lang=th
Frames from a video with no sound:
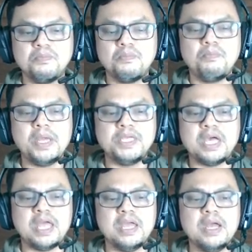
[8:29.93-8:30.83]
ไม่
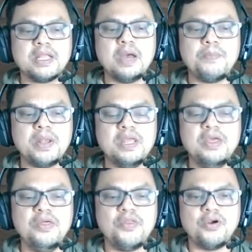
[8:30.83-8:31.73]
ใช่ถ้าเป็น
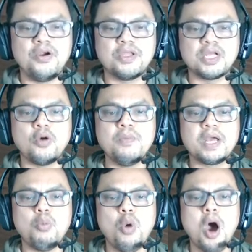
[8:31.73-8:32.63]
either จะต้องมี
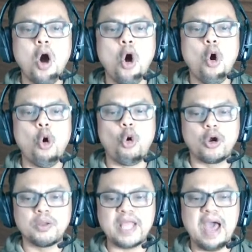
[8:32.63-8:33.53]
คำว่า or
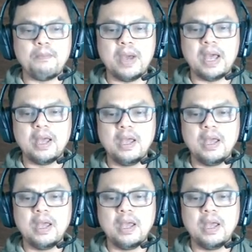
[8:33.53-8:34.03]
ตามมา